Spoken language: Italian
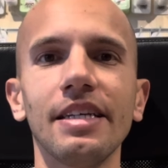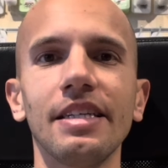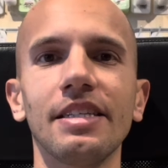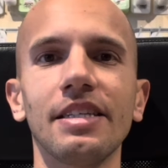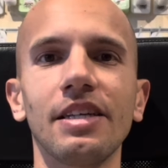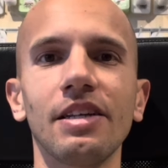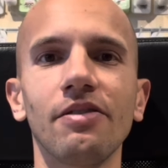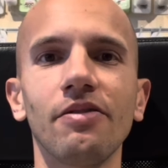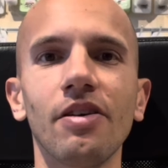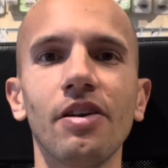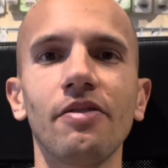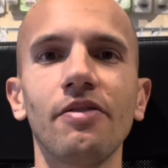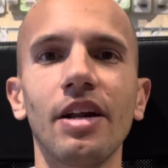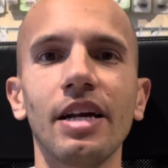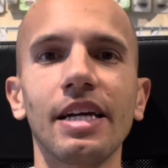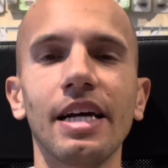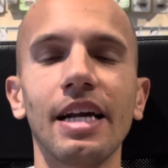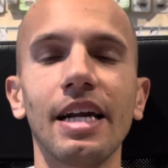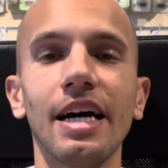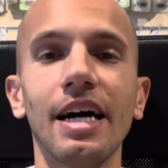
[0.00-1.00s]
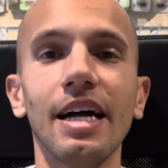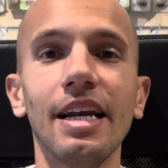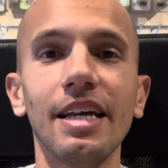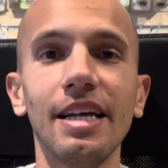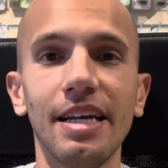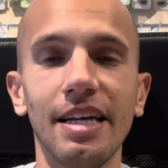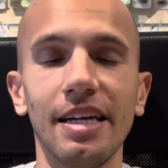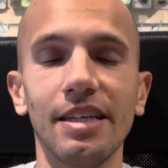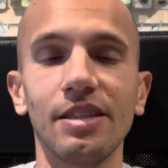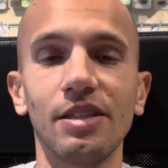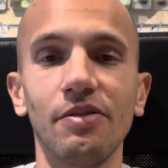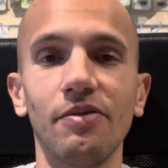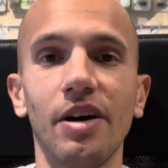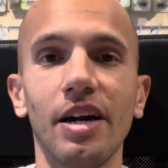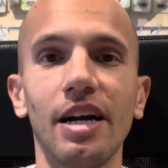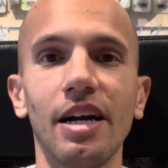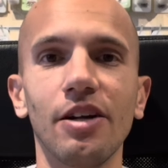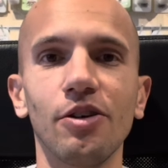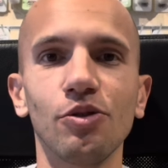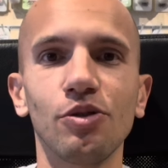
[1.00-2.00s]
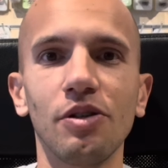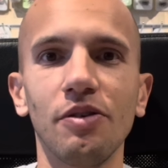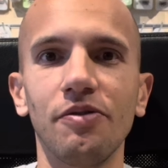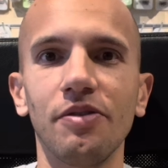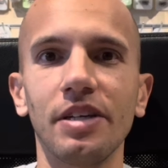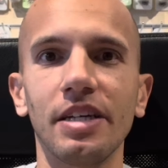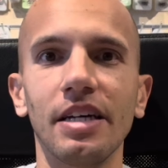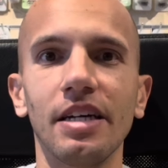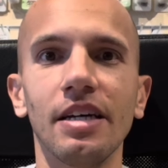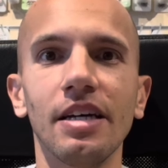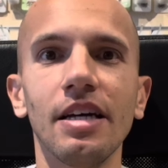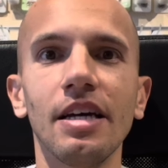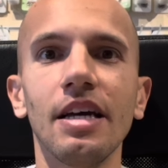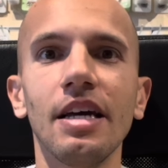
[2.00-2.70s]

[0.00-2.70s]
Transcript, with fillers: iscrivervi al canale e attivare le notifiche.